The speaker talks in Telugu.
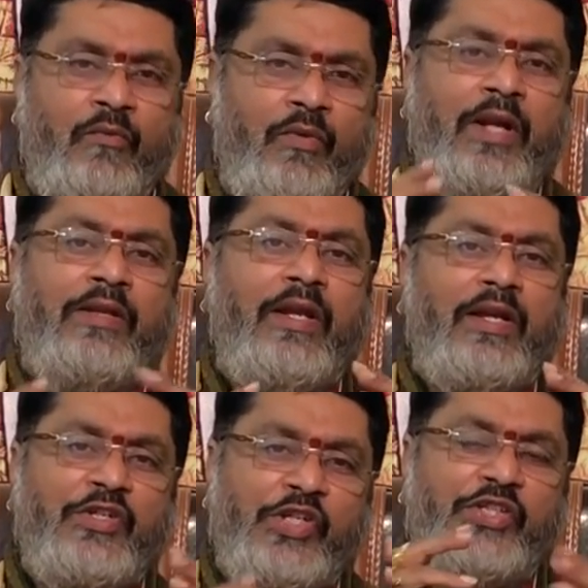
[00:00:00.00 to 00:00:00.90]

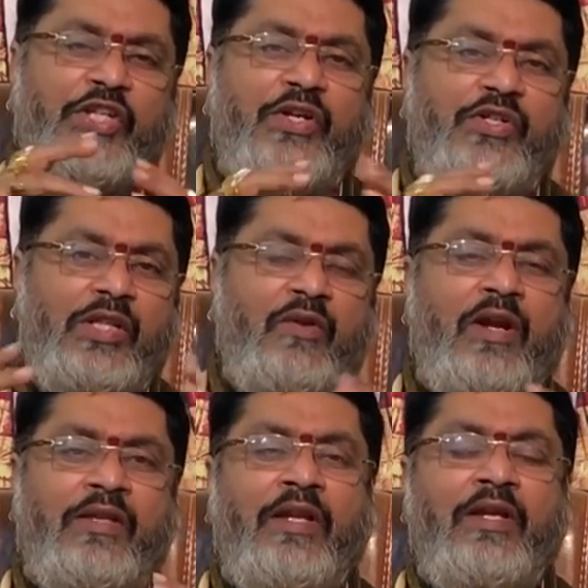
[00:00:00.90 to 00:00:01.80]
వీళ్ళందరికీ జ్యేష్ఠ నక్షత్రం
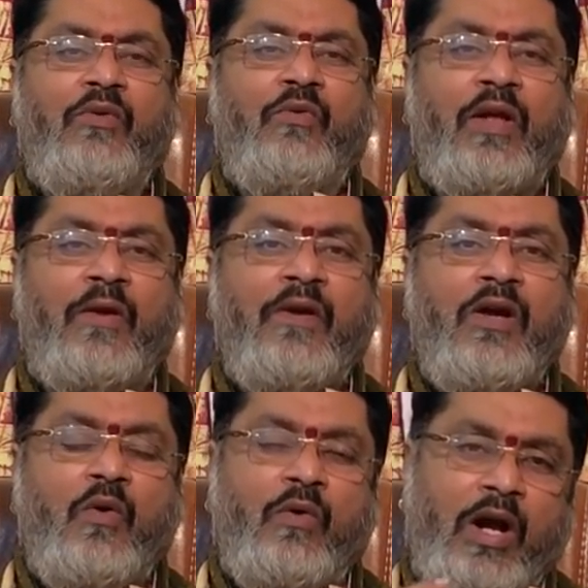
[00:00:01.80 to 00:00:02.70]
వాళ్ళందరికీ కూడా
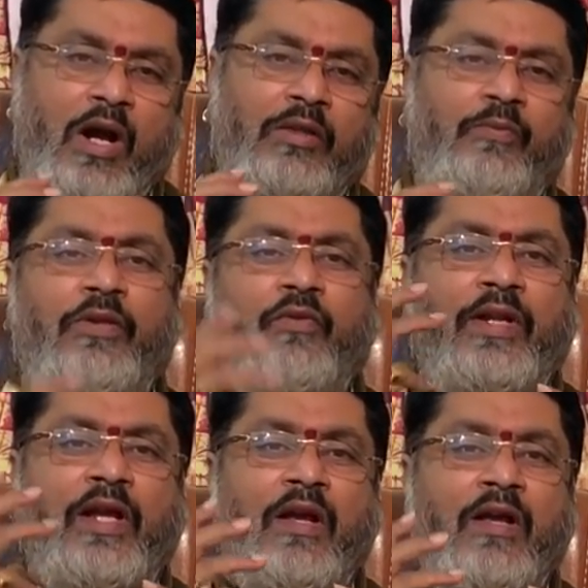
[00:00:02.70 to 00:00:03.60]
ఒక అద్భుతమైన